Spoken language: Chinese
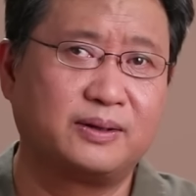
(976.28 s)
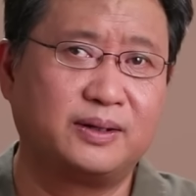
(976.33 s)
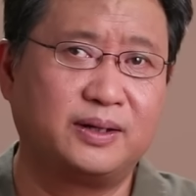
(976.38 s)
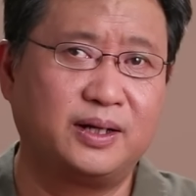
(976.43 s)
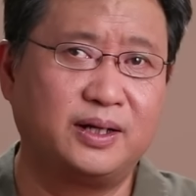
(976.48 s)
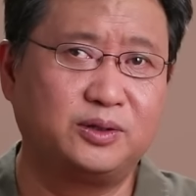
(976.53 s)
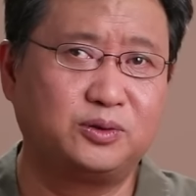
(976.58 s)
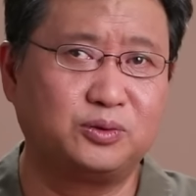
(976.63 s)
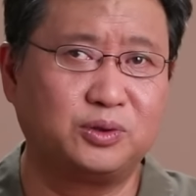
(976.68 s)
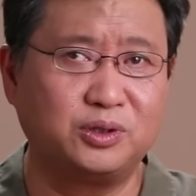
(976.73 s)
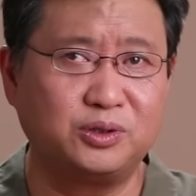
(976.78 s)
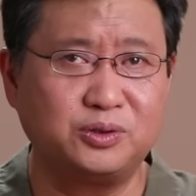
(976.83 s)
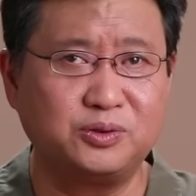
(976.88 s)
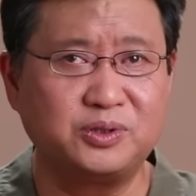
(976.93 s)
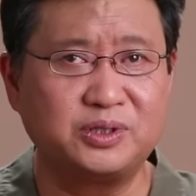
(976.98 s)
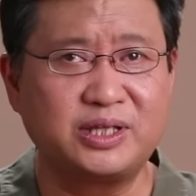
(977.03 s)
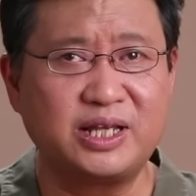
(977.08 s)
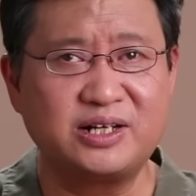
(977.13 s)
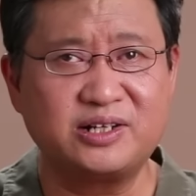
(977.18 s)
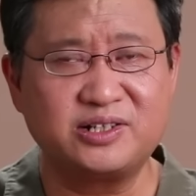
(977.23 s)
啊，堵漏
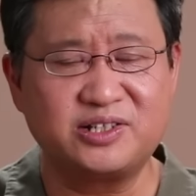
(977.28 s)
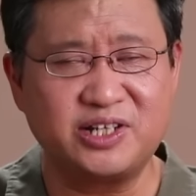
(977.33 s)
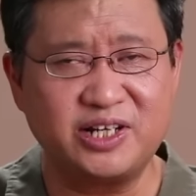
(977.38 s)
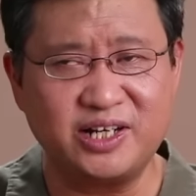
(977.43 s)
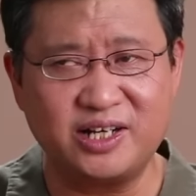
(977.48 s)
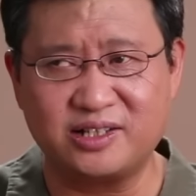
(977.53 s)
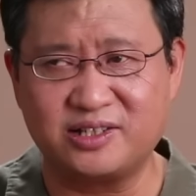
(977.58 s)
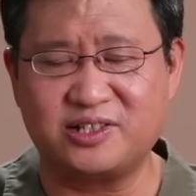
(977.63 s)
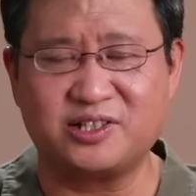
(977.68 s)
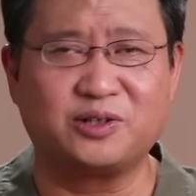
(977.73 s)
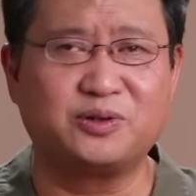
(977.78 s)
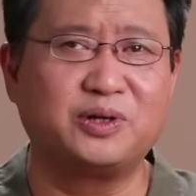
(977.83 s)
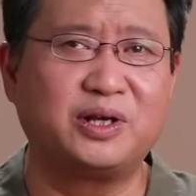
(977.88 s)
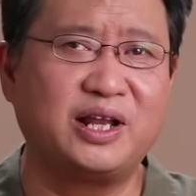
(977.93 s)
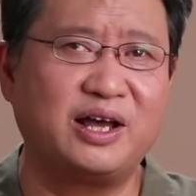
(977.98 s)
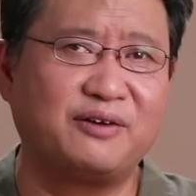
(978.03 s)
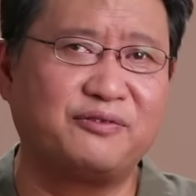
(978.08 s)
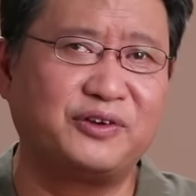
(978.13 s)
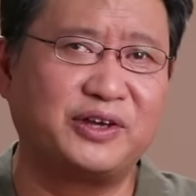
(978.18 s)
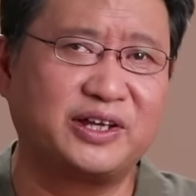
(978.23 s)
洞，但是这样只会
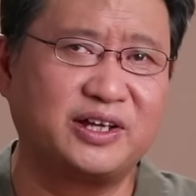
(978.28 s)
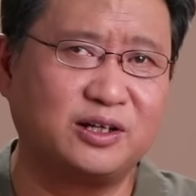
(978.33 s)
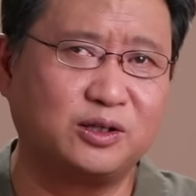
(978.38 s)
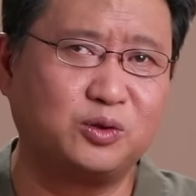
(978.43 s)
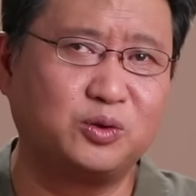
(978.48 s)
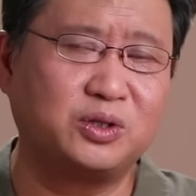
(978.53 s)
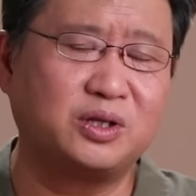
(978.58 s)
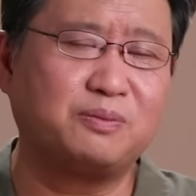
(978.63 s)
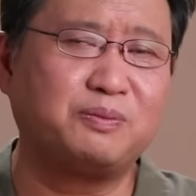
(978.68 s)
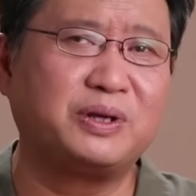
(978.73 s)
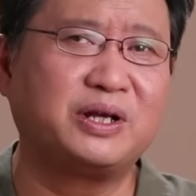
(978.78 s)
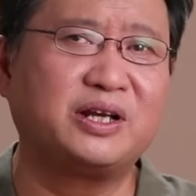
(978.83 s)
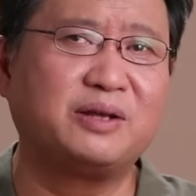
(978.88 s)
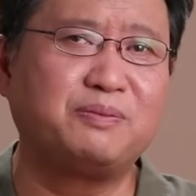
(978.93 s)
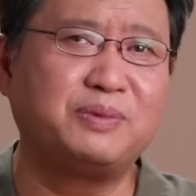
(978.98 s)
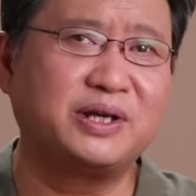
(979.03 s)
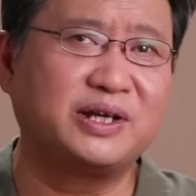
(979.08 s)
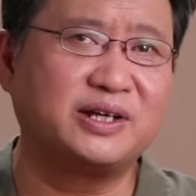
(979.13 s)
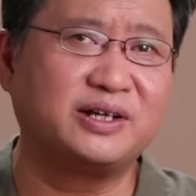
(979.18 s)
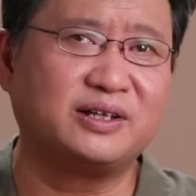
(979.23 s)
浪费更多的兵力，
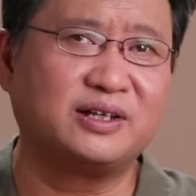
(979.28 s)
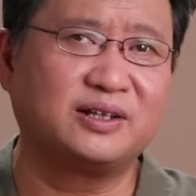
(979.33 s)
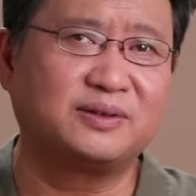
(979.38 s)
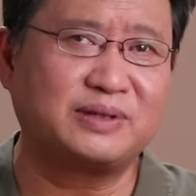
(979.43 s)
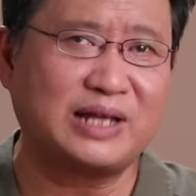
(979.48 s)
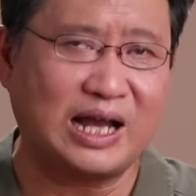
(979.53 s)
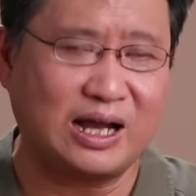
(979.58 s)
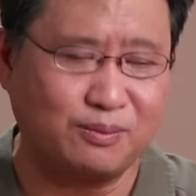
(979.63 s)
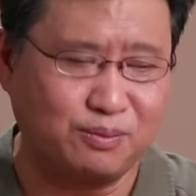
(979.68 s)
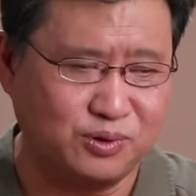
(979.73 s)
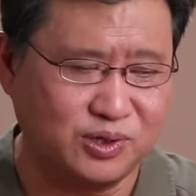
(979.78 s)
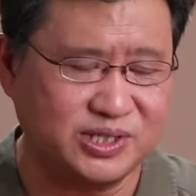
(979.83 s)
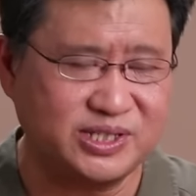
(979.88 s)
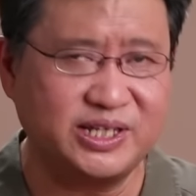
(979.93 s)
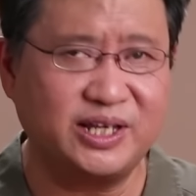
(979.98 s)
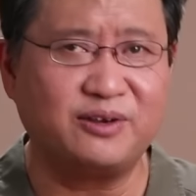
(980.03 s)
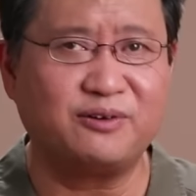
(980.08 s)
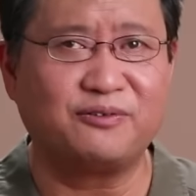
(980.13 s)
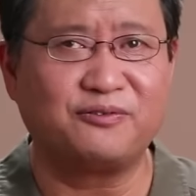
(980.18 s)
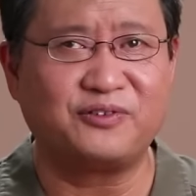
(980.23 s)
并可能打破
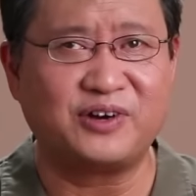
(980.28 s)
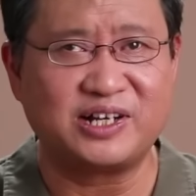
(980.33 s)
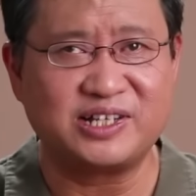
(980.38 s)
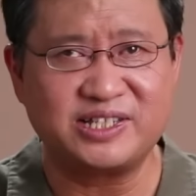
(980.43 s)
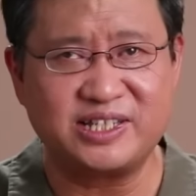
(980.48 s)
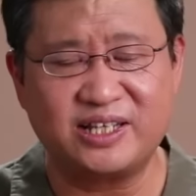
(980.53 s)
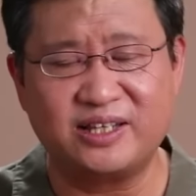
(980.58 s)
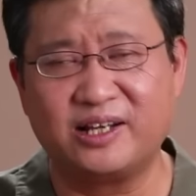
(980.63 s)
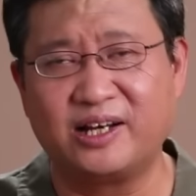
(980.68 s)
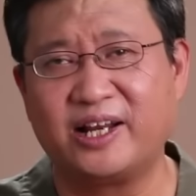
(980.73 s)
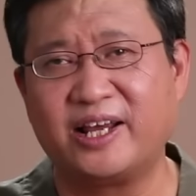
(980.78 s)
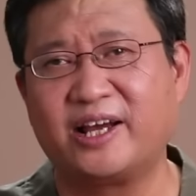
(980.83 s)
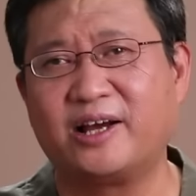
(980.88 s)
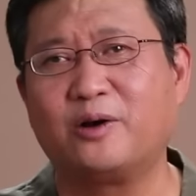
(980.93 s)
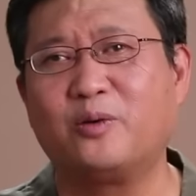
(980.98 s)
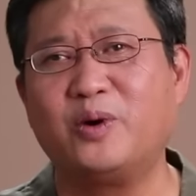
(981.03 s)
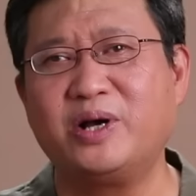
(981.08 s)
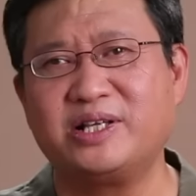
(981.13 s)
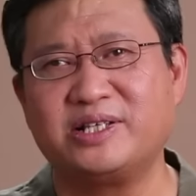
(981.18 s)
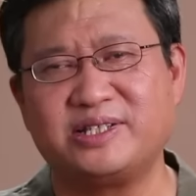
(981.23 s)
现有防线的
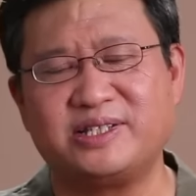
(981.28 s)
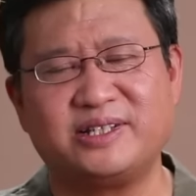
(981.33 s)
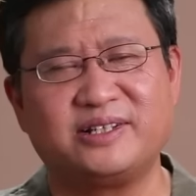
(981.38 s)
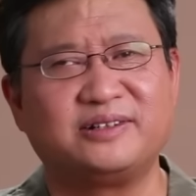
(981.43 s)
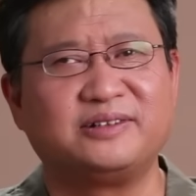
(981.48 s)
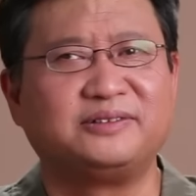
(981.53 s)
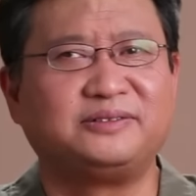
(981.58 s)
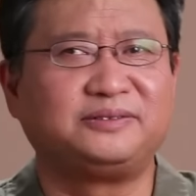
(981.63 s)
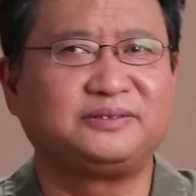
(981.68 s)
连贯性，